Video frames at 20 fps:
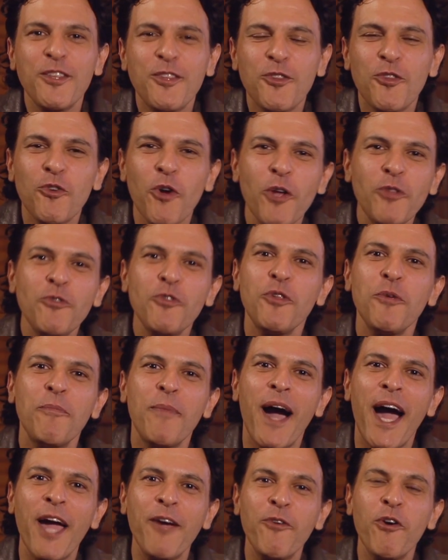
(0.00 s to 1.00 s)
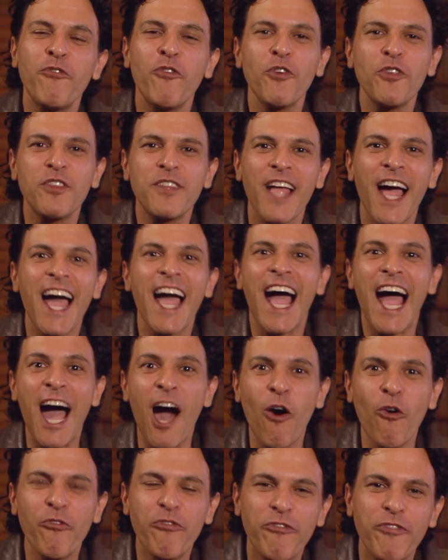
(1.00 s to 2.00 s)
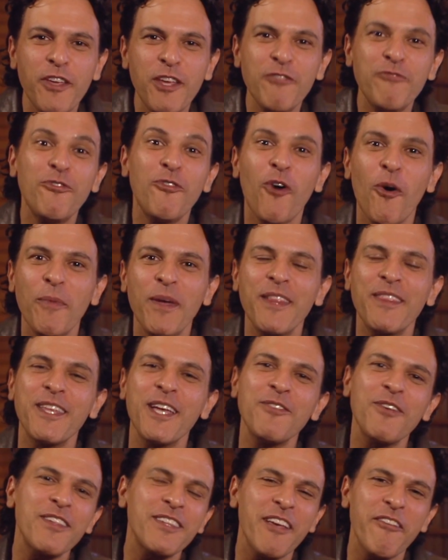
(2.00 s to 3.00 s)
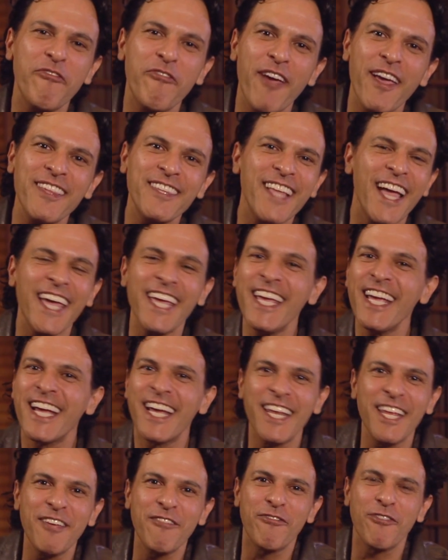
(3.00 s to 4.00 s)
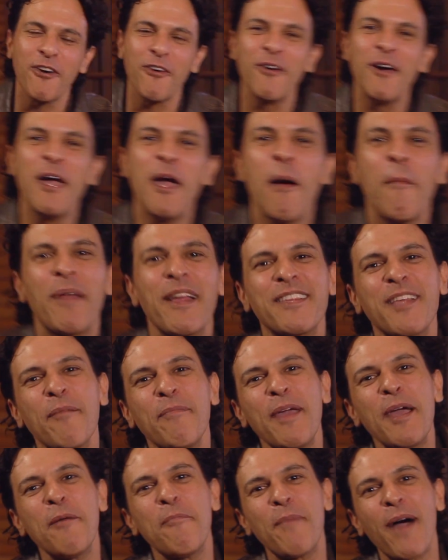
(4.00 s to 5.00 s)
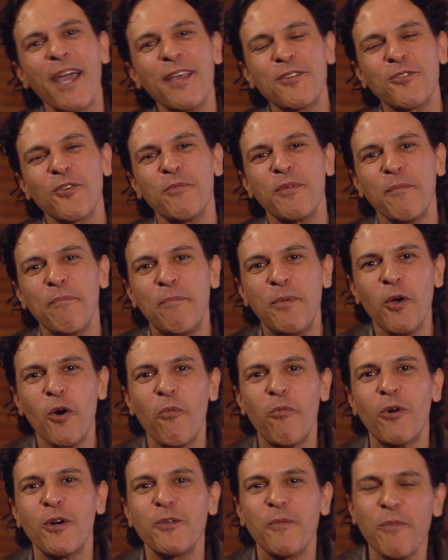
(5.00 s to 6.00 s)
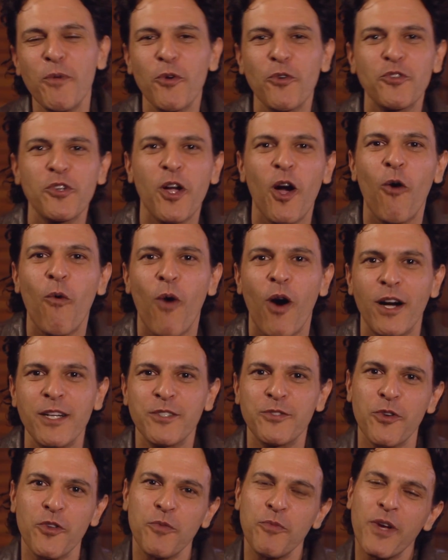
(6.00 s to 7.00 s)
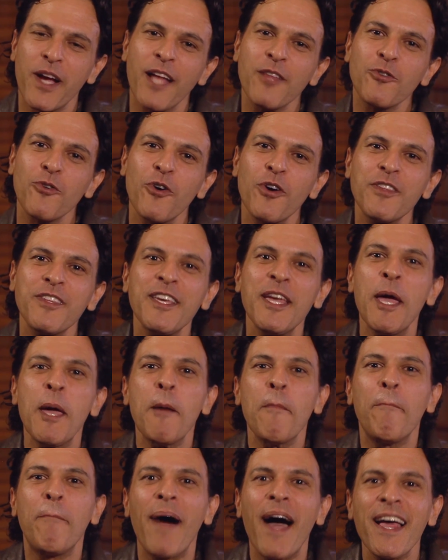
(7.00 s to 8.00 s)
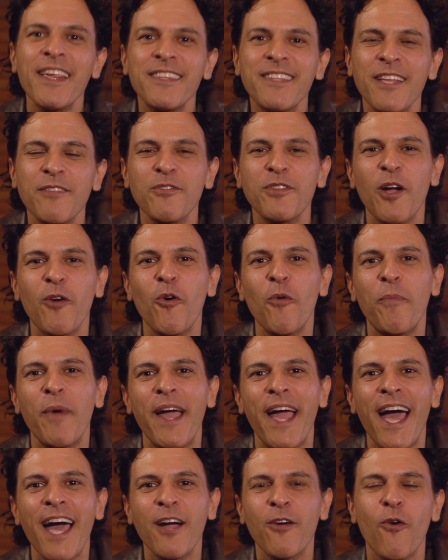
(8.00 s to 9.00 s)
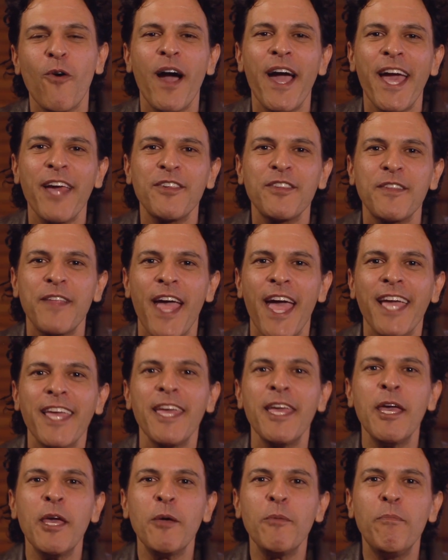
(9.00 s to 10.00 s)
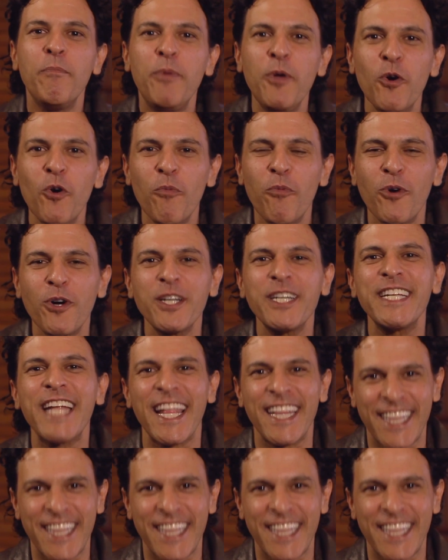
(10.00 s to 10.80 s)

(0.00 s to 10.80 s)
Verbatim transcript: 18 de maio eu vou estar ao vivo comentando essa festa incrível. Para saber mais sobre Billboard Music Awards 2014, basta nos acompanhar com a hashtag Billboard na